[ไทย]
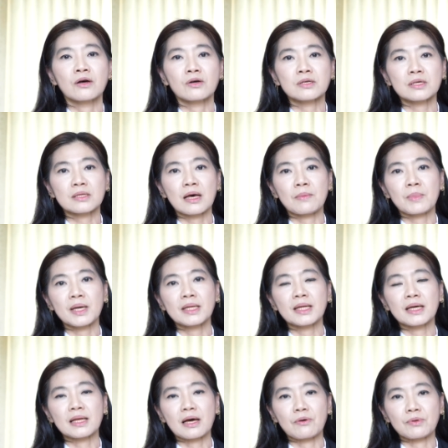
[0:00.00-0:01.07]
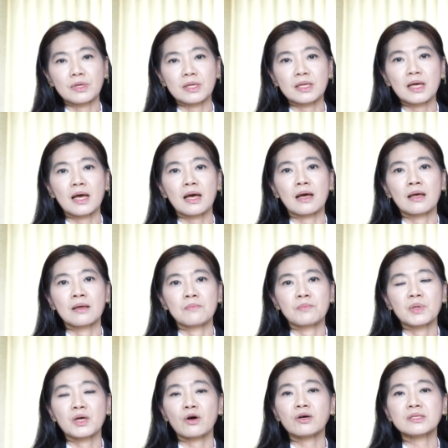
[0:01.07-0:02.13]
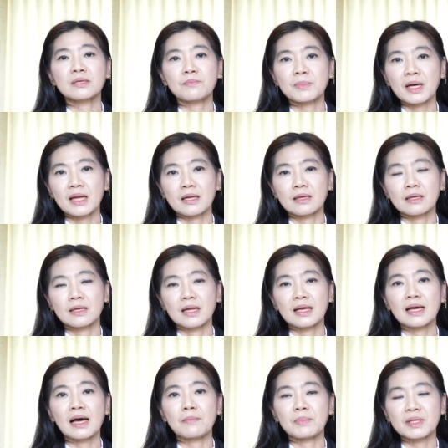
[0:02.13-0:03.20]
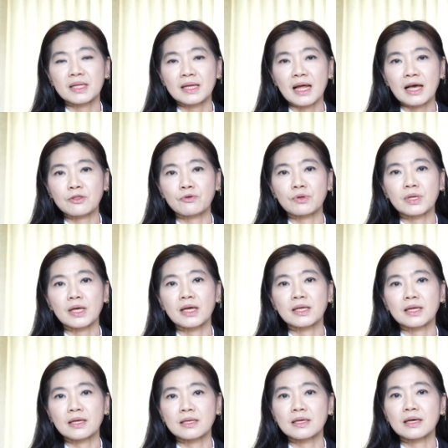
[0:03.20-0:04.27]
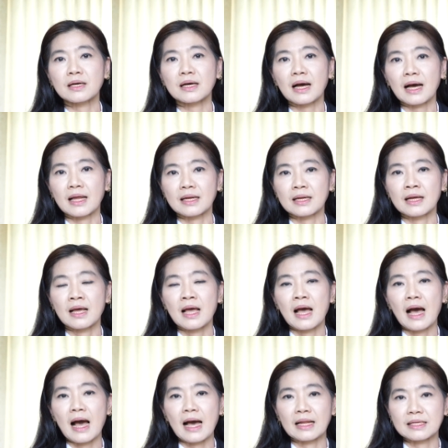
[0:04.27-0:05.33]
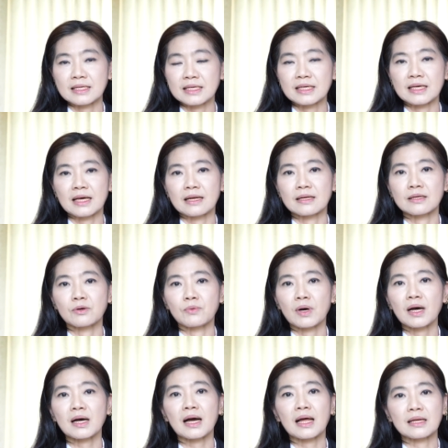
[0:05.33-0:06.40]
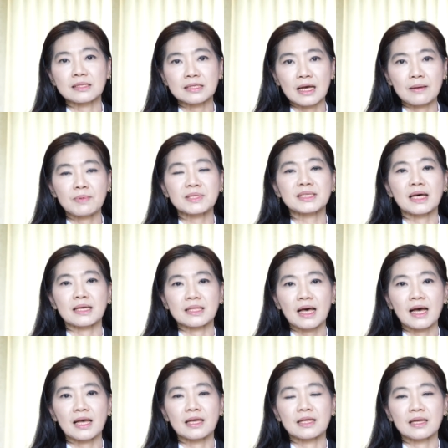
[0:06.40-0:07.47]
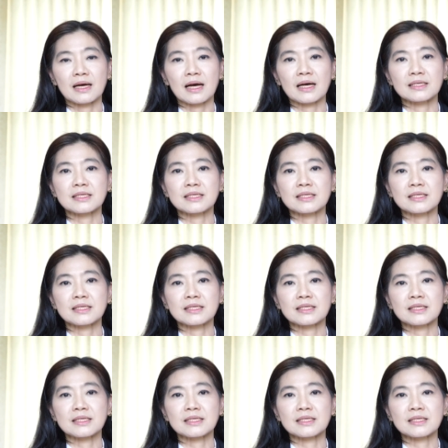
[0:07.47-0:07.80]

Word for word: ก็จะทำให้เด็กเหล่านี้เนี่ยมีข้อจำกัดในการพัฒนาตนเองในเรื่องการอ่านเขียนหรือว่าการใช้ภาษาไทยนะคะ